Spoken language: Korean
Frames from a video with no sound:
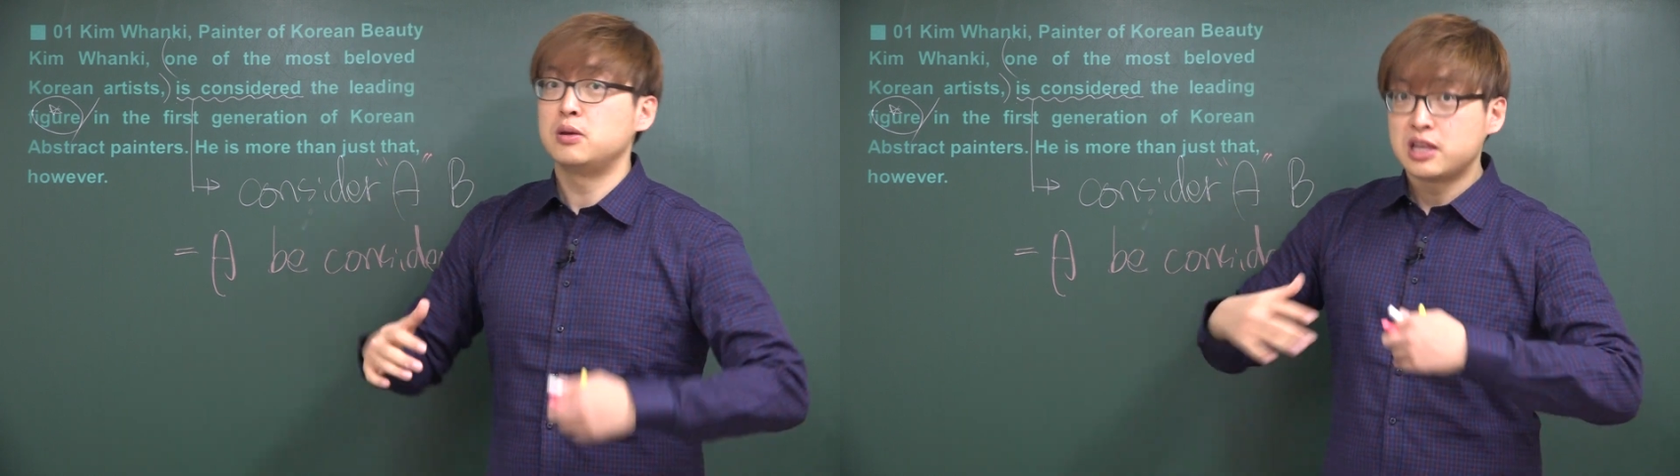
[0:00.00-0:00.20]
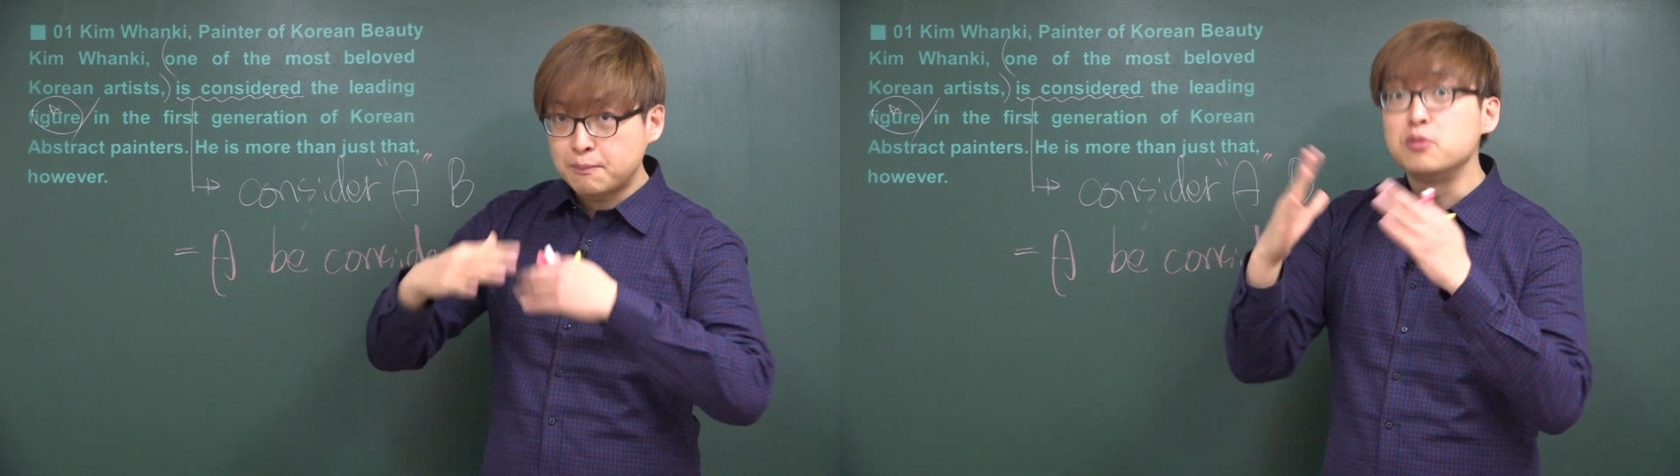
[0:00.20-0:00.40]

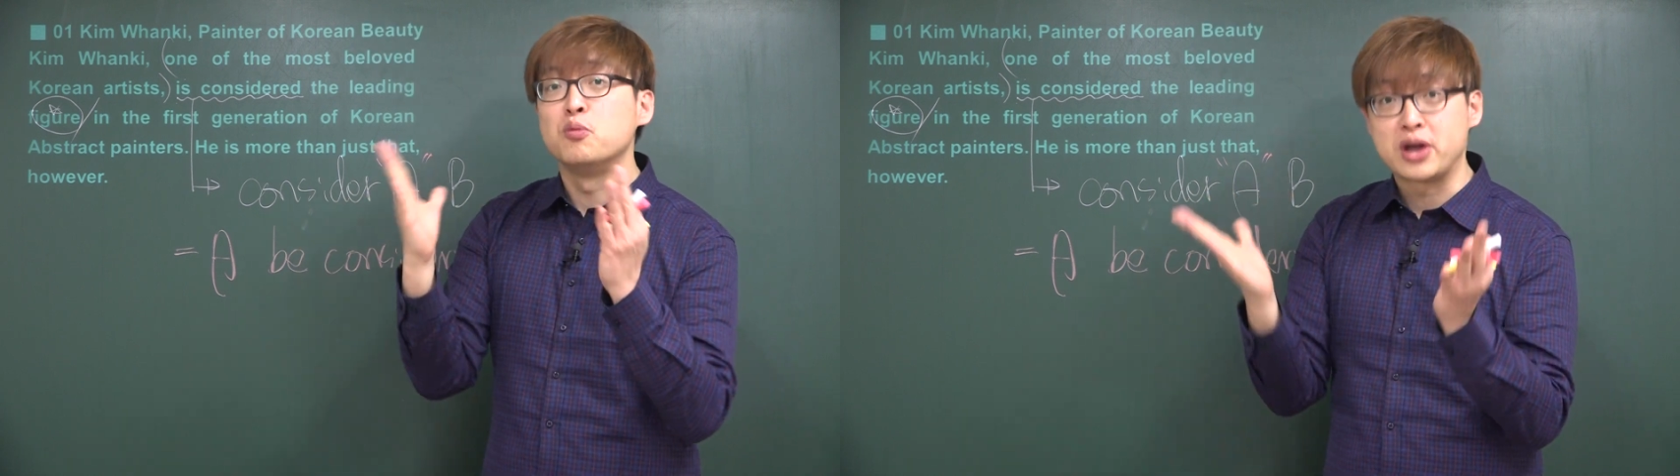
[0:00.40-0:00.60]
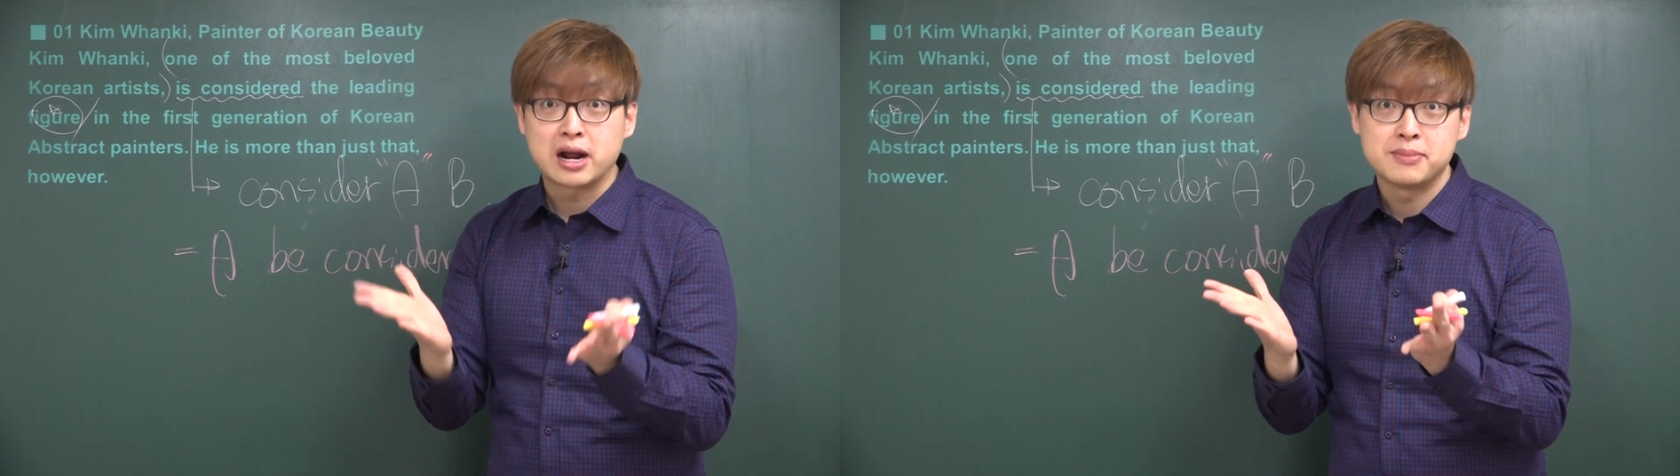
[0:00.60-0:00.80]
예쁜
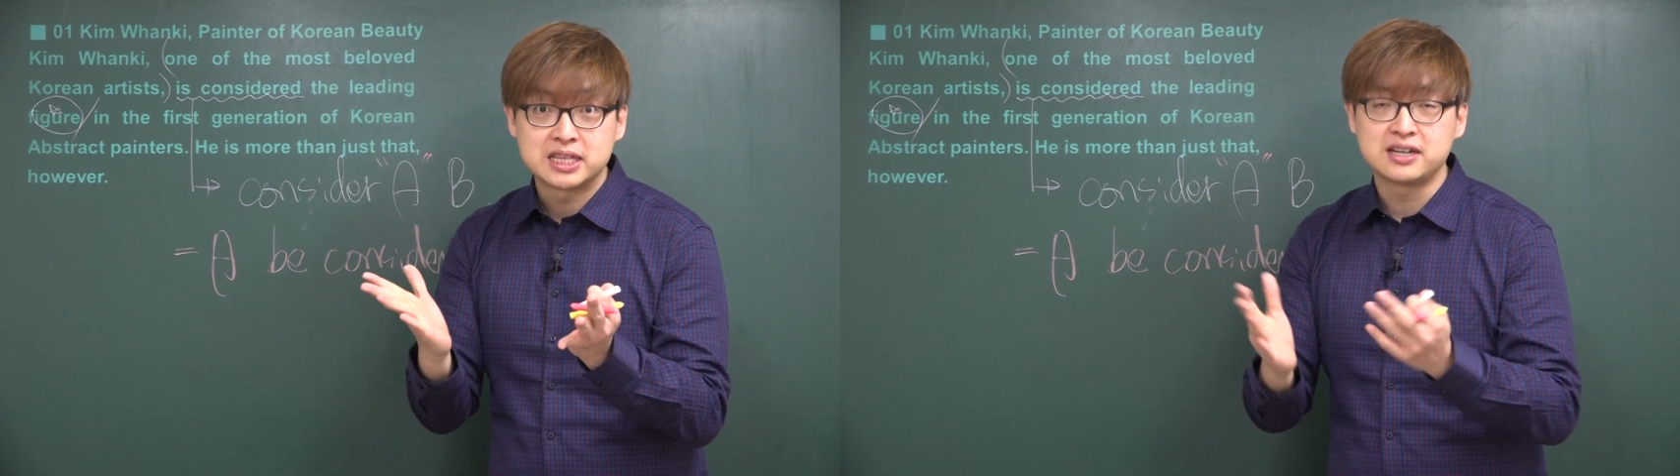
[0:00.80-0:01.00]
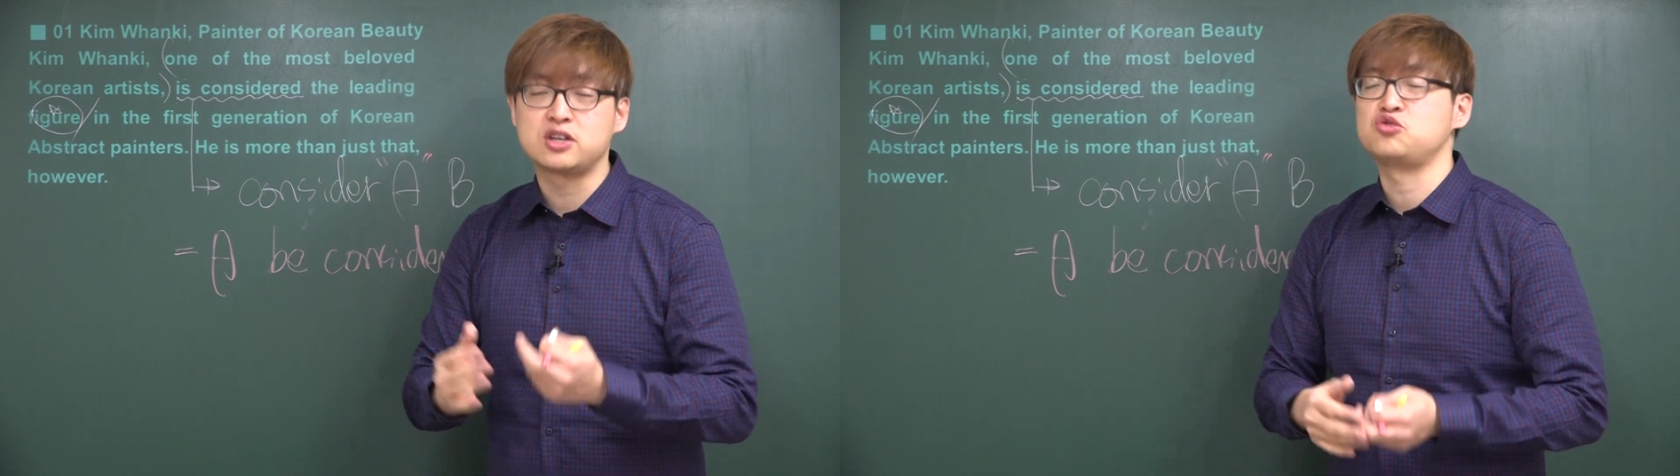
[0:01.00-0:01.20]
모양을
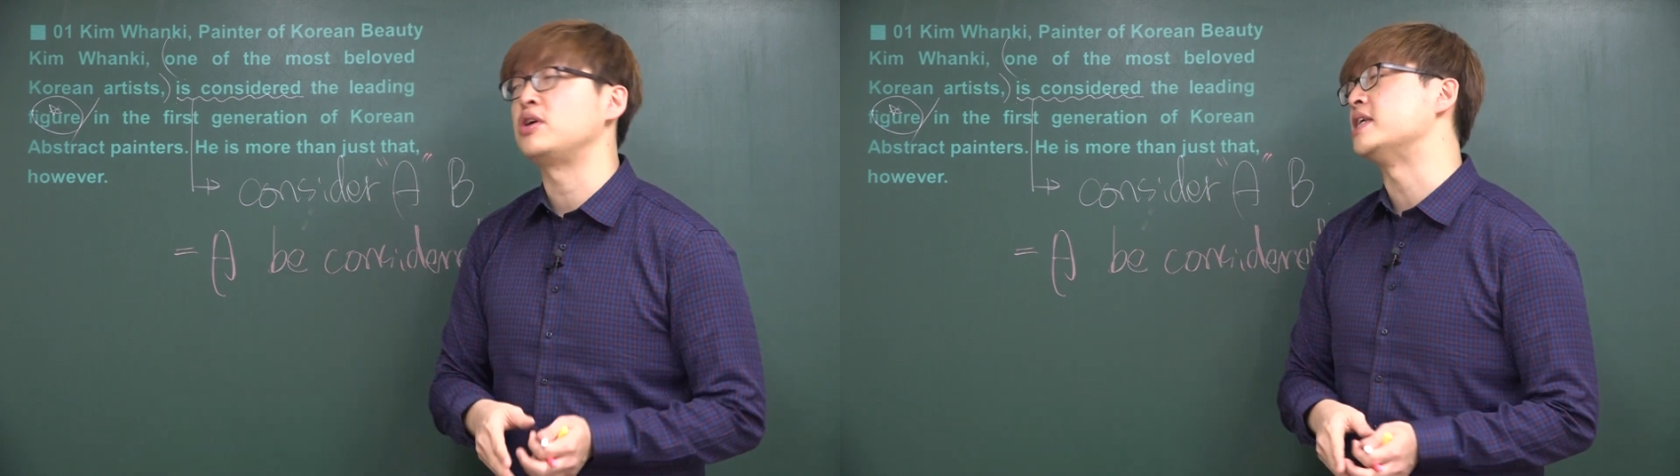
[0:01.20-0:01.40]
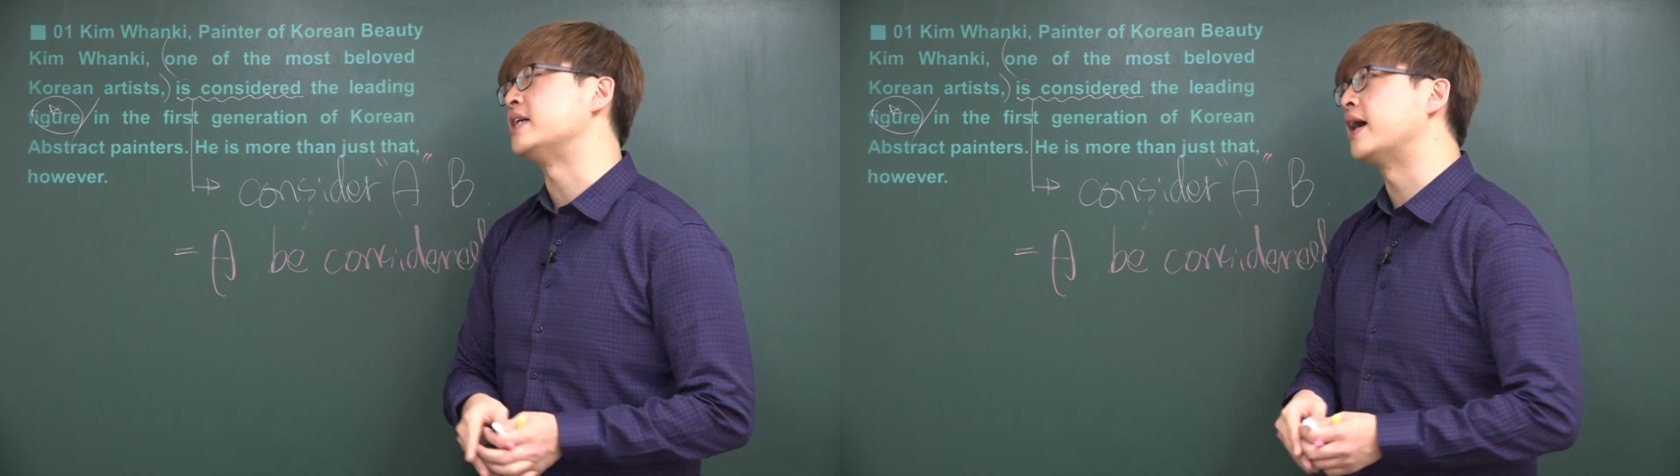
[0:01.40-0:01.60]
만드는 게
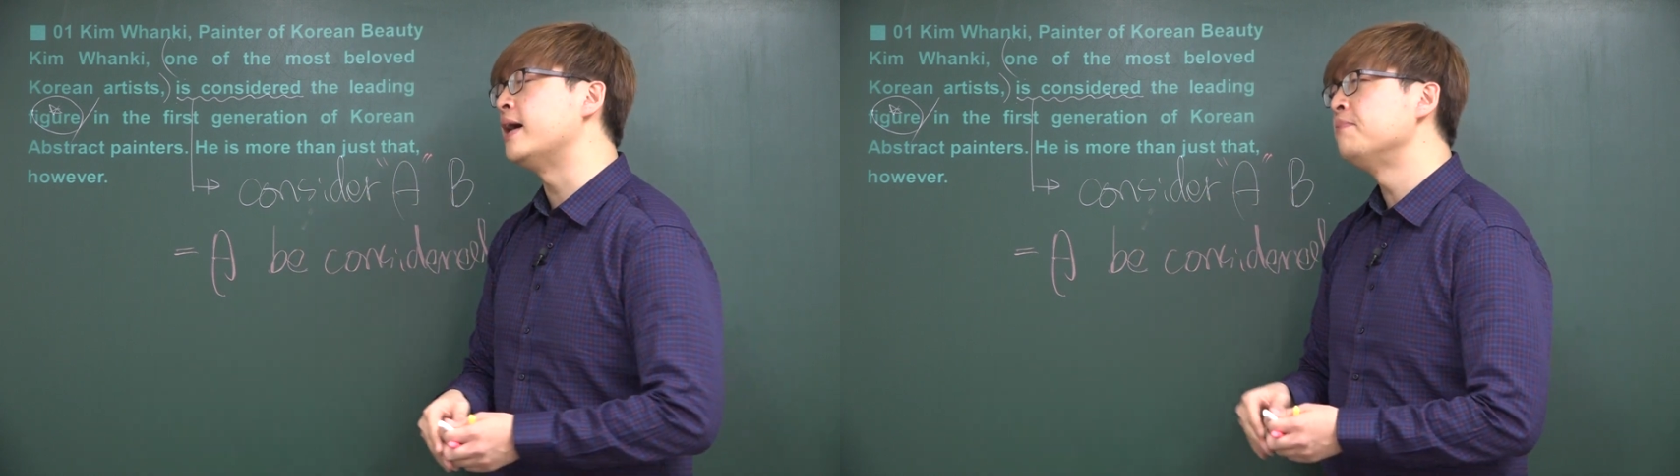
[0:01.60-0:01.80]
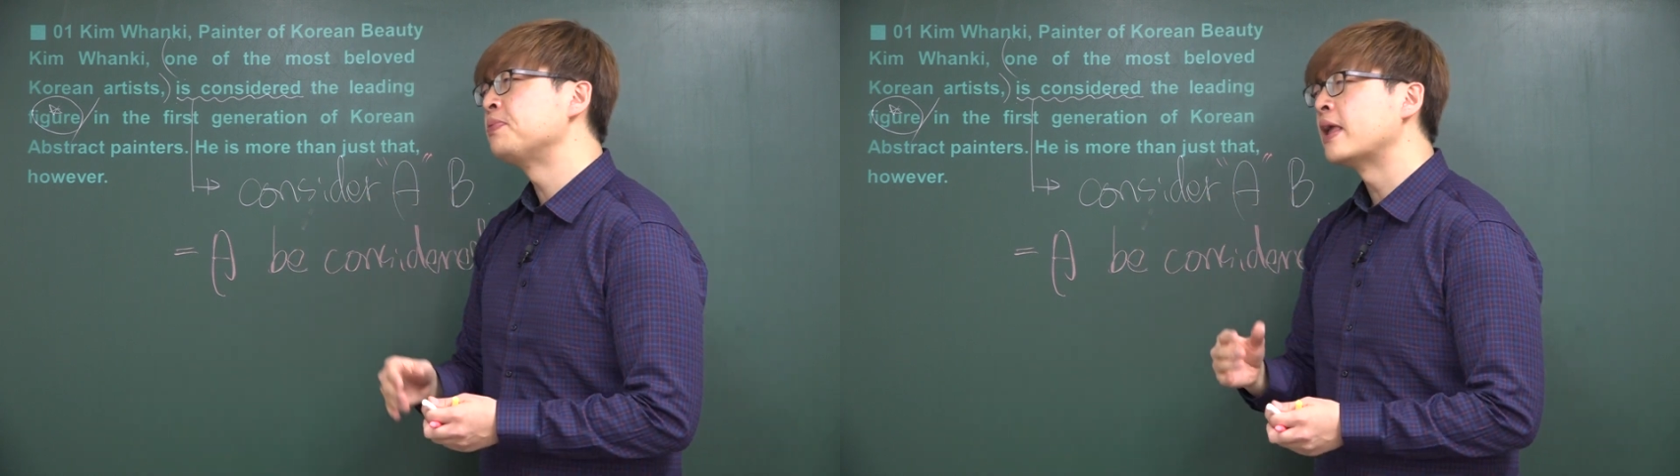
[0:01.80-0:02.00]
중요하니까.